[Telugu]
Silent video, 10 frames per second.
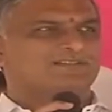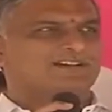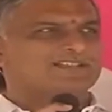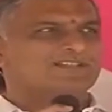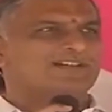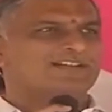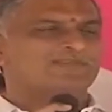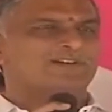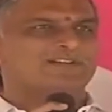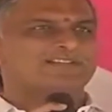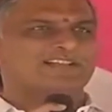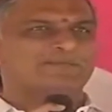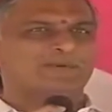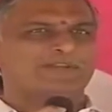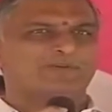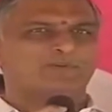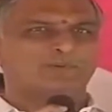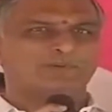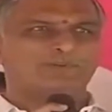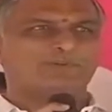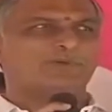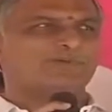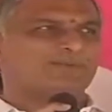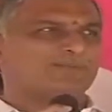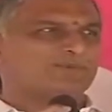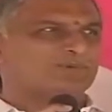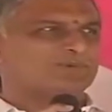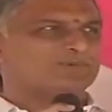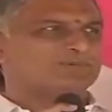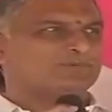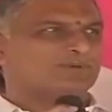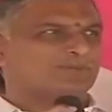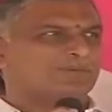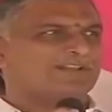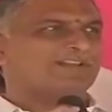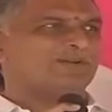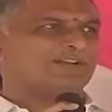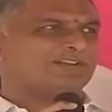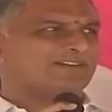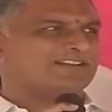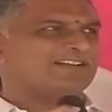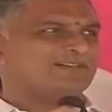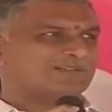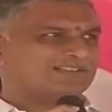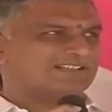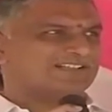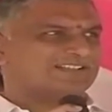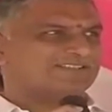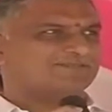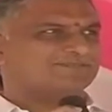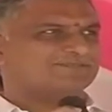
వాస్తవానికి వారు చనిపోయే కొద్ది రోజుల ముందు ఒక పెళ్లిలో నేను వారిని కలవడం జరిగింది